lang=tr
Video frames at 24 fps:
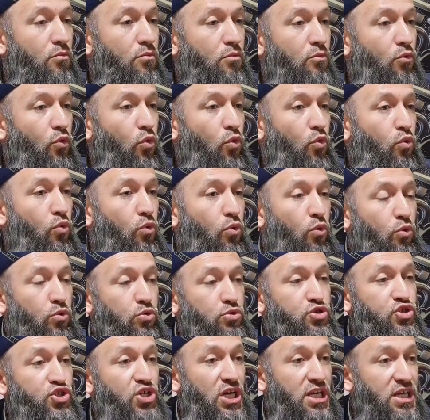Uuu
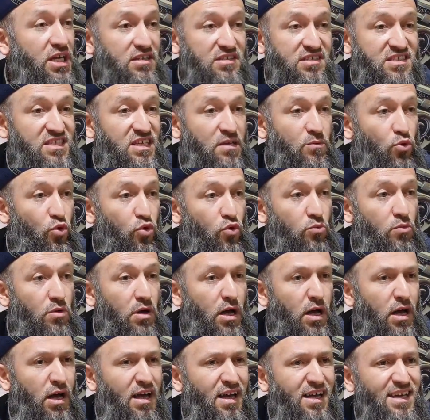şeriat istemiyorum.
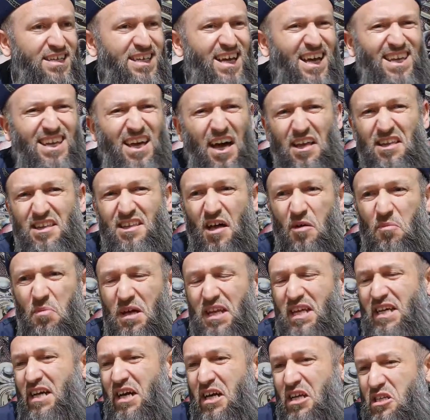Yani Allah
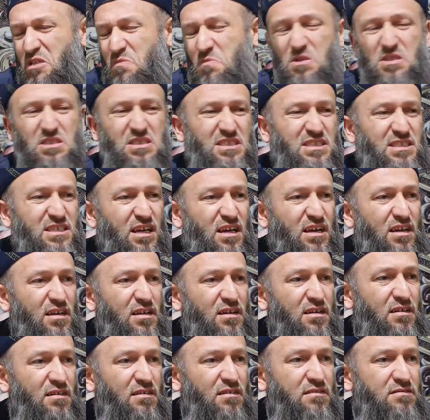bana karışmasın ya.
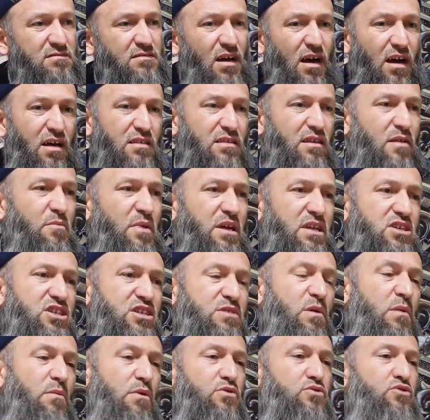Ya Allah ben
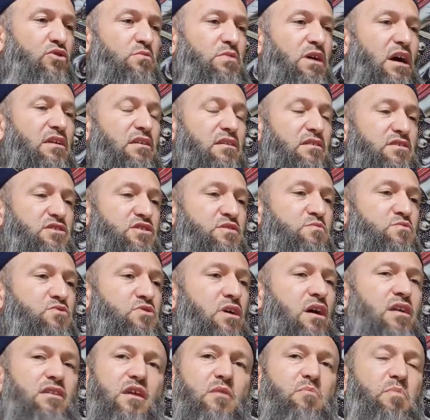işime bakıyorum arkadaşım diyor.
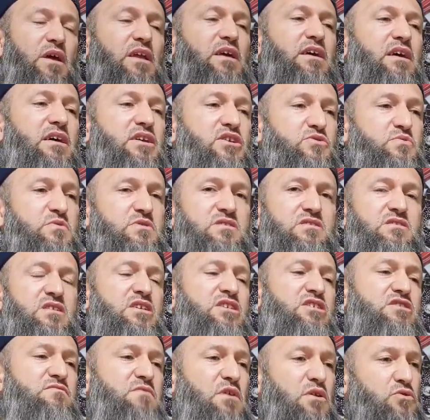Allah bana karışmasın ne
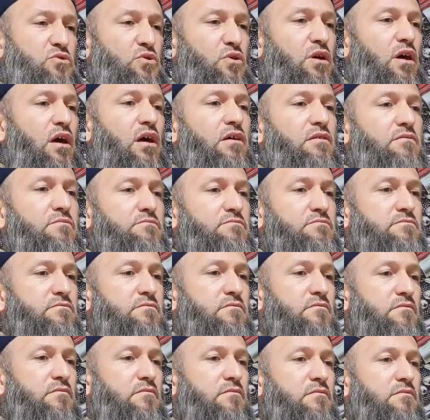işi var diyor ya.
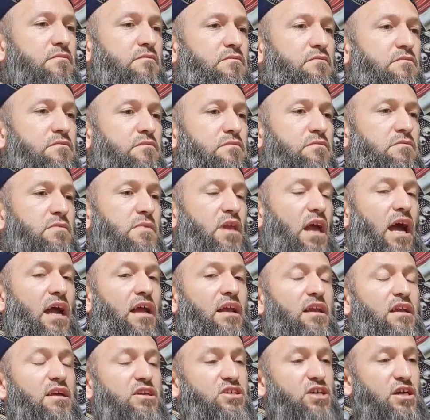
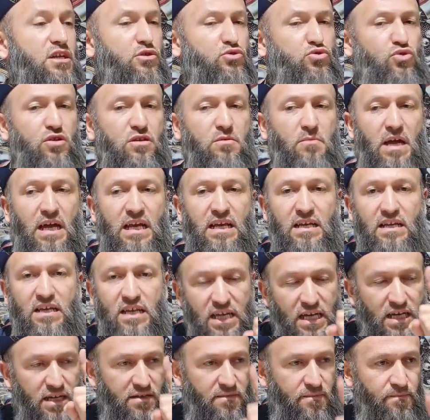50 kere söyledim
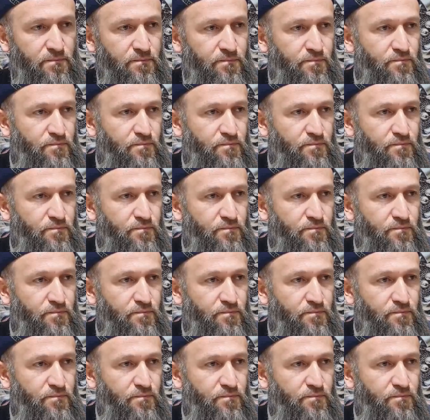50.